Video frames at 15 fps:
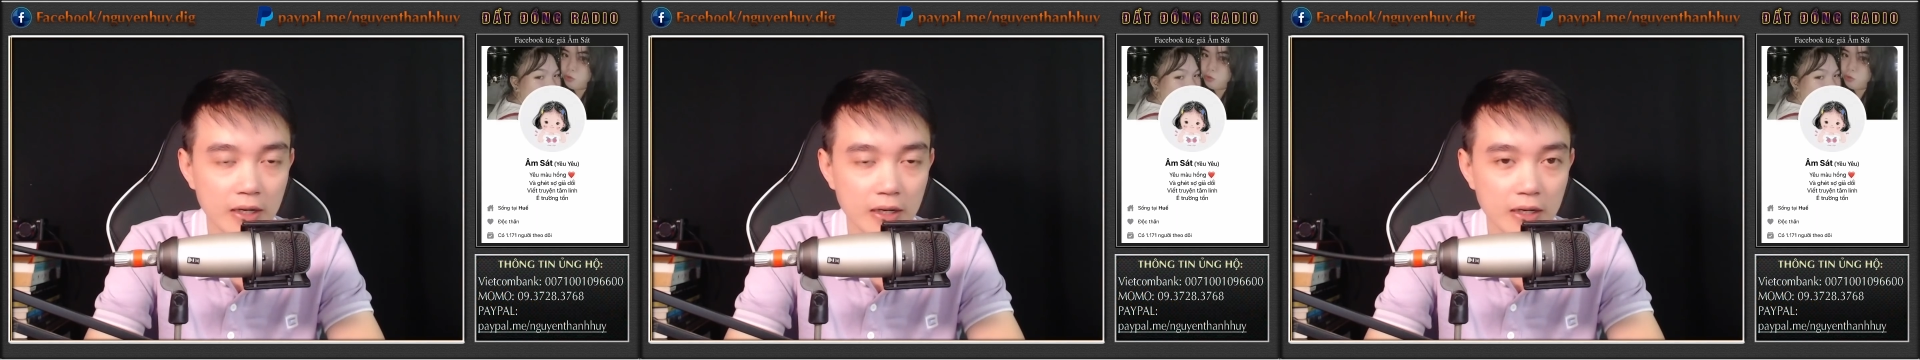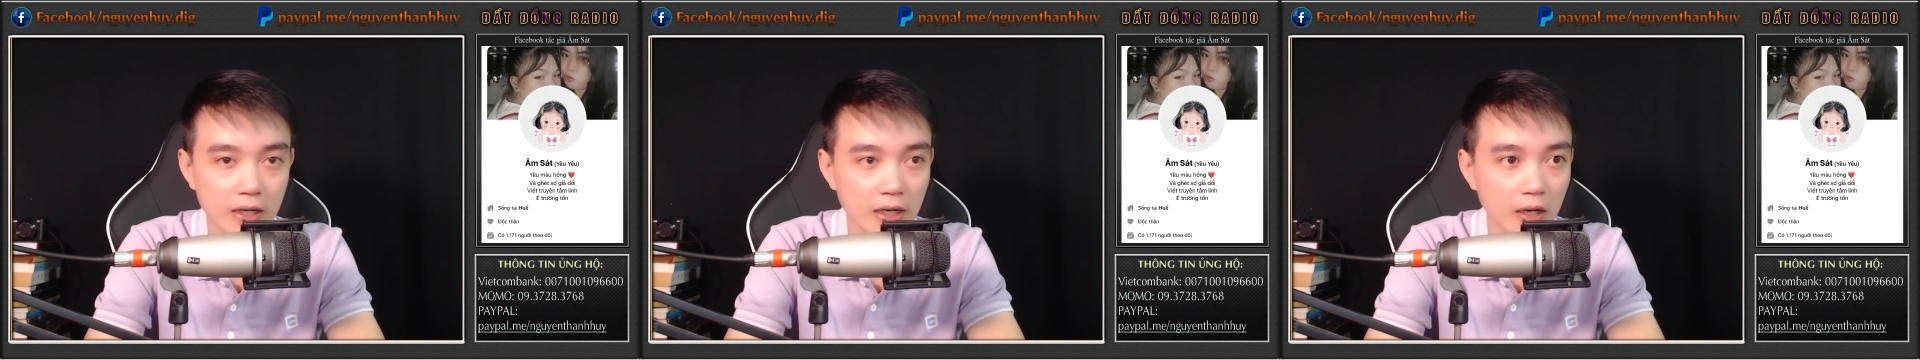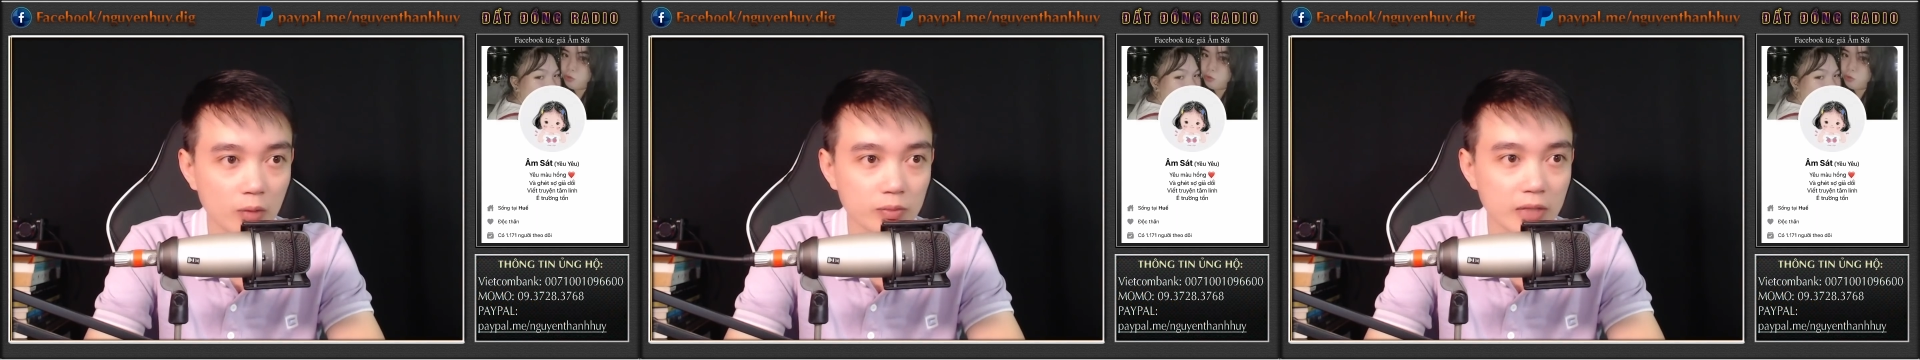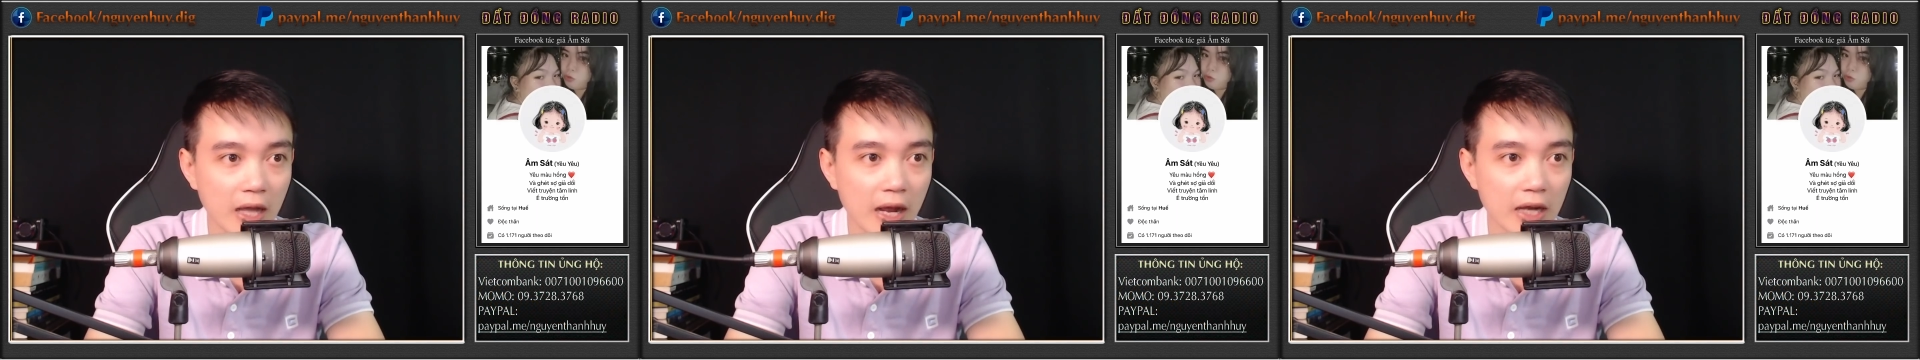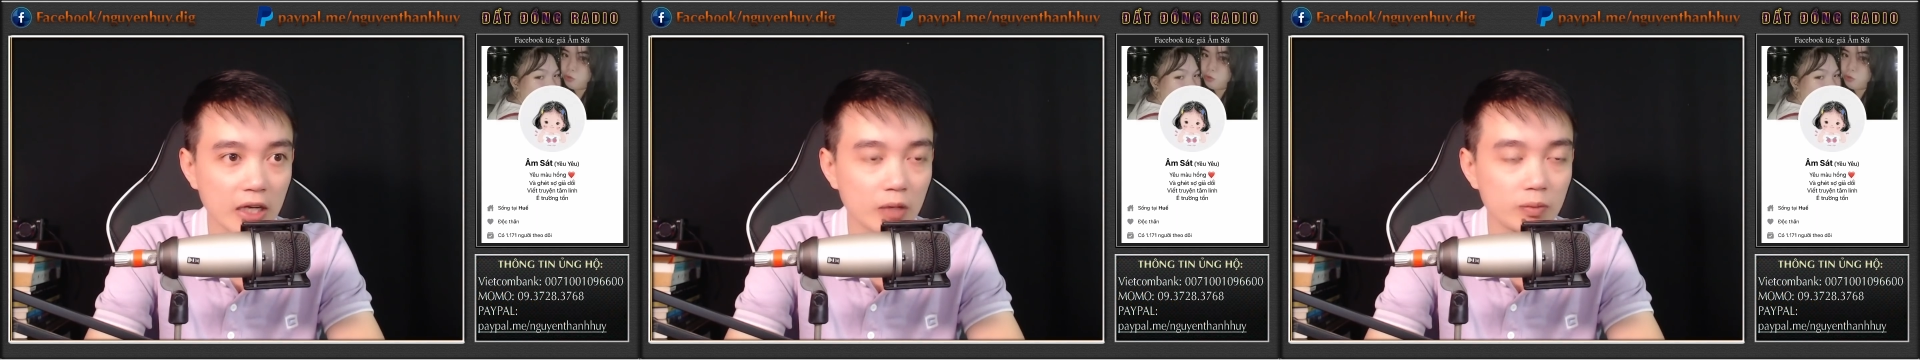nên ông
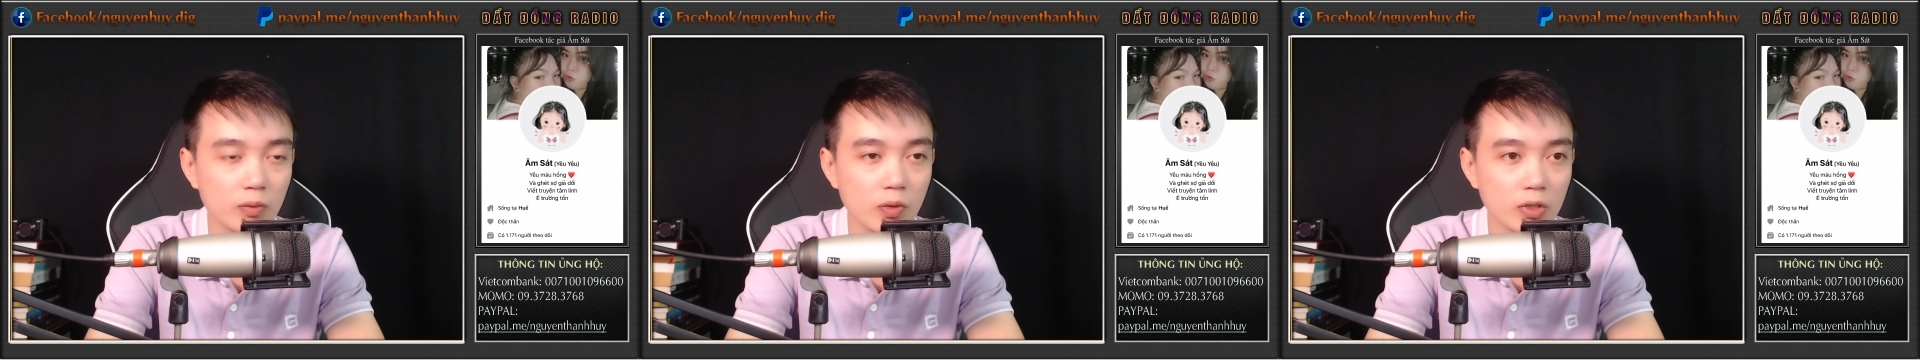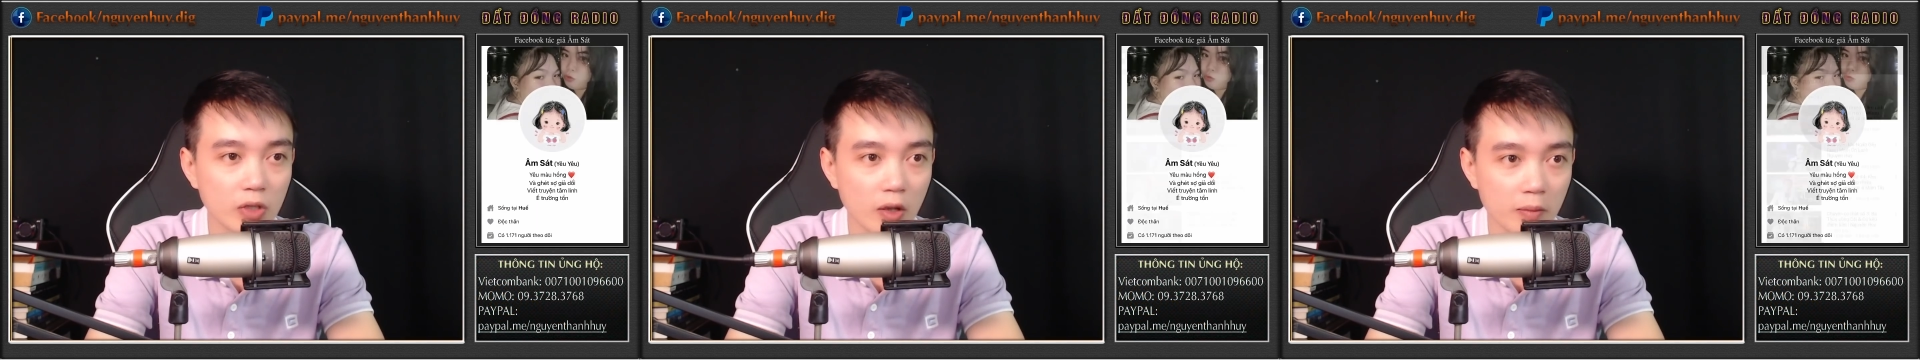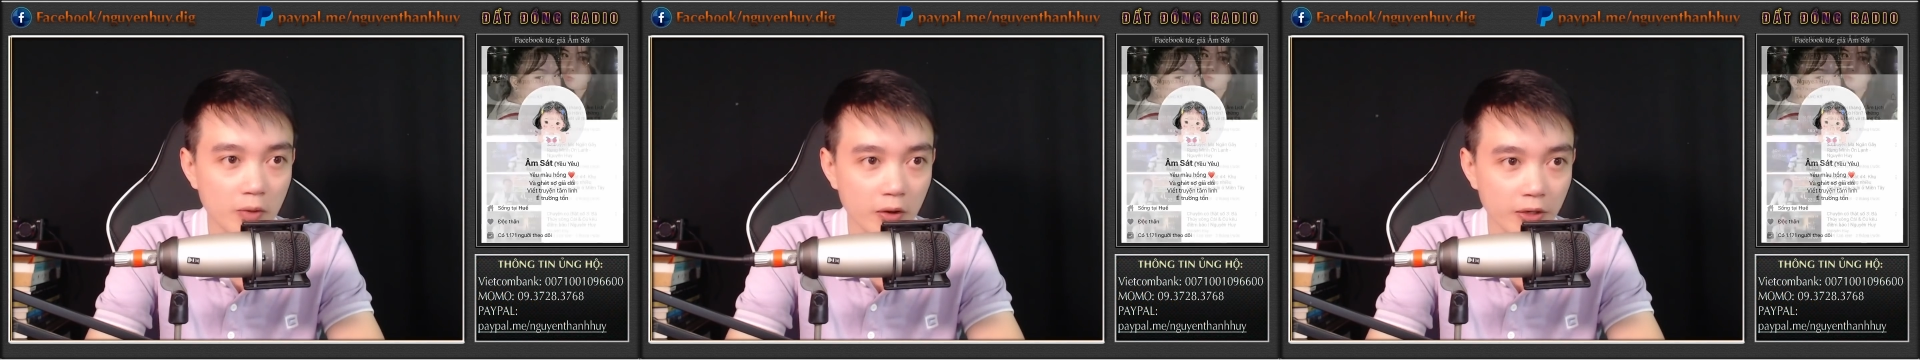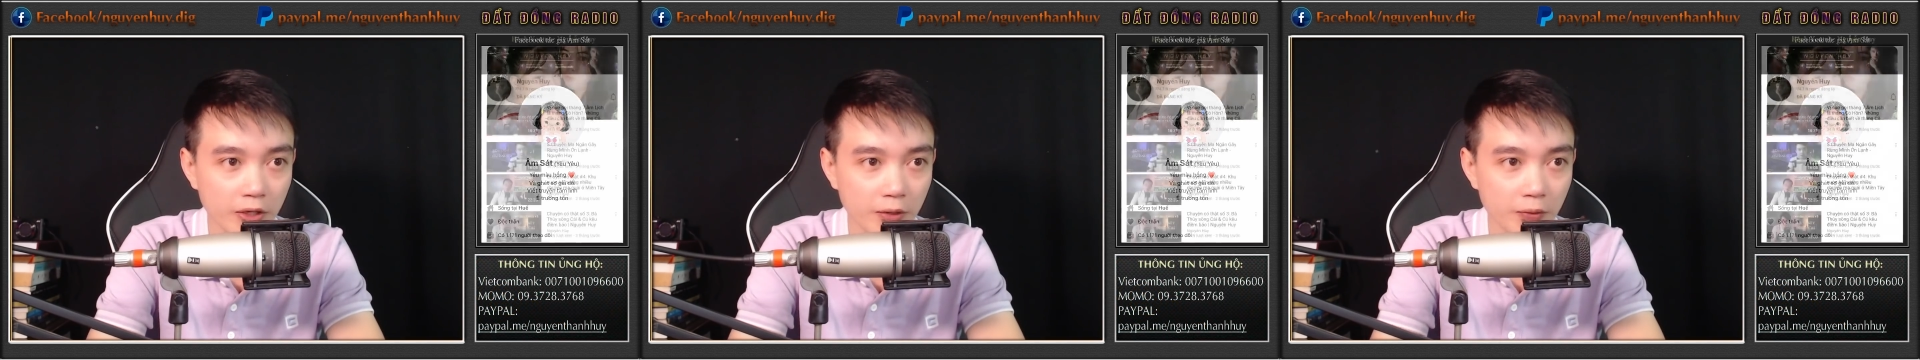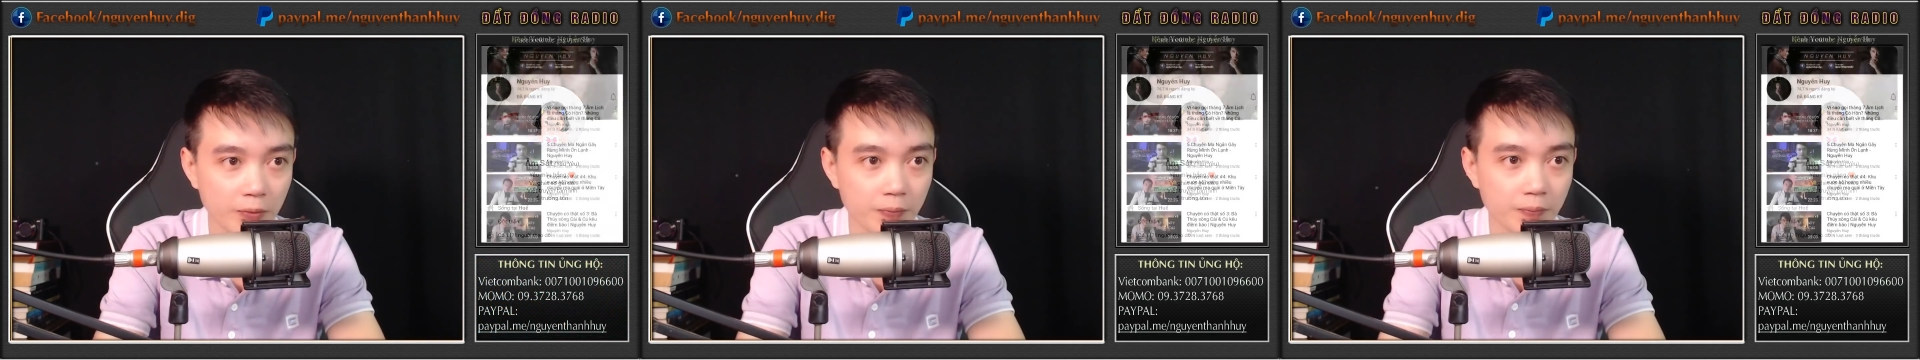ta không muốn tò mò nhiều.